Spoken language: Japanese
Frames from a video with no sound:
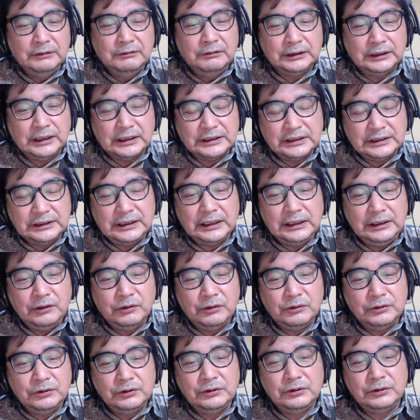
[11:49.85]
私なり
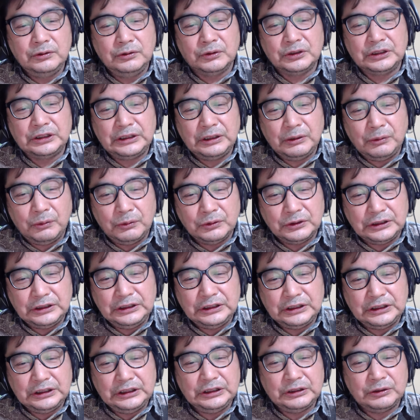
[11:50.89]
のルールを知ってほ
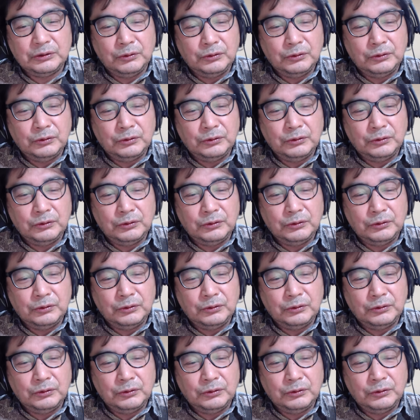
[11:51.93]
しいし、